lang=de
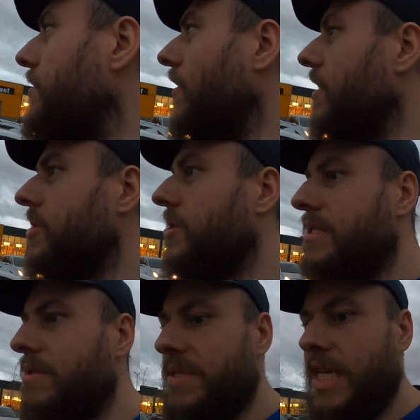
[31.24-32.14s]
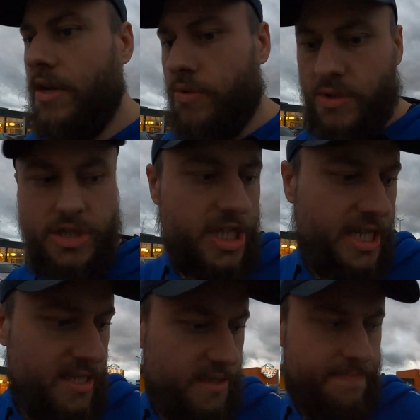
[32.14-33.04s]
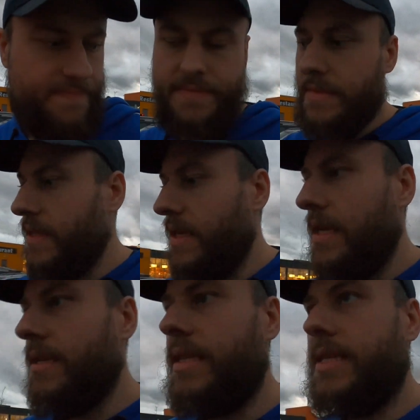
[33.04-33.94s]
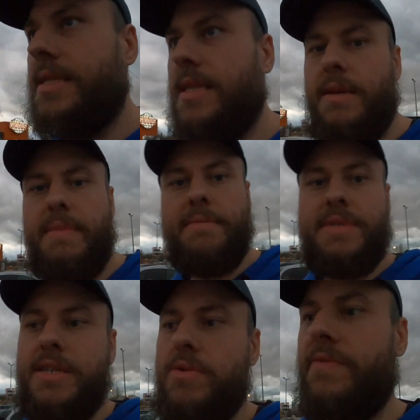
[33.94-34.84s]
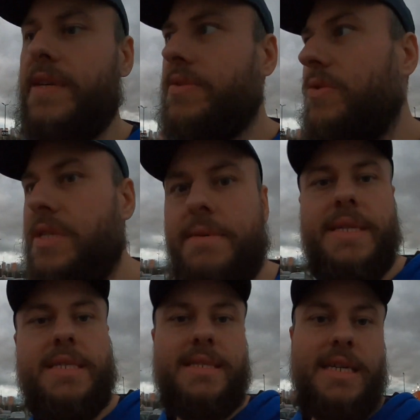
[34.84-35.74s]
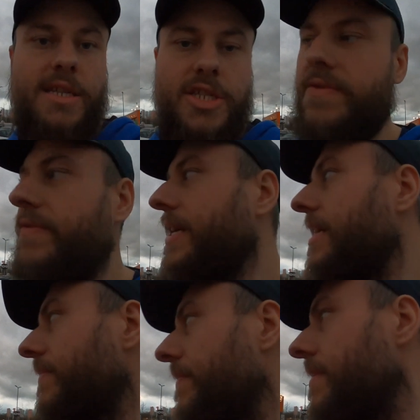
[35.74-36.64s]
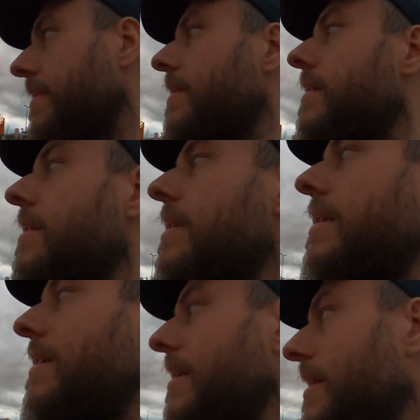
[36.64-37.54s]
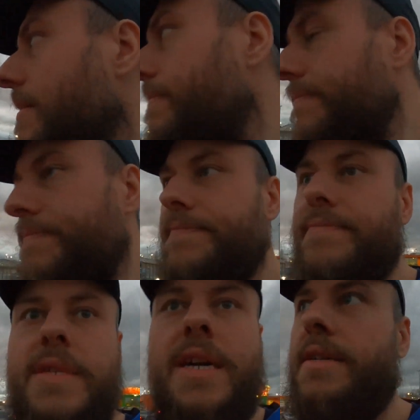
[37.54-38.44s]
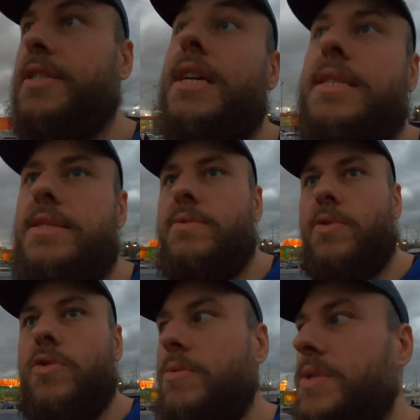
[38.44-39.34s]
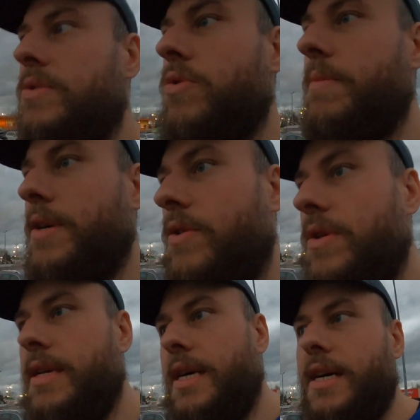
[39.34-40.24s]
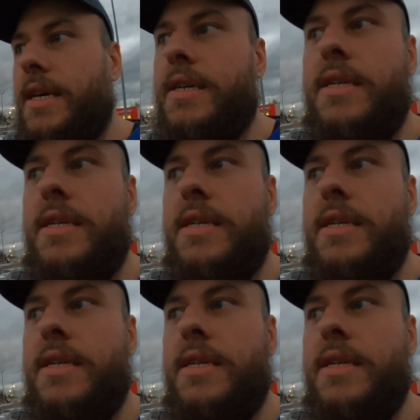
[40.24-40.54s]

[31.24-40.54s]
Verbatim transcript: habe die Olle schon zum Trinkgut geschickt, dass die beim Trinkgut was holt, aber das ist alles schon vergriffen. Ähm, ja, ich gehe jetzt zum Globus, guck mal noch nach,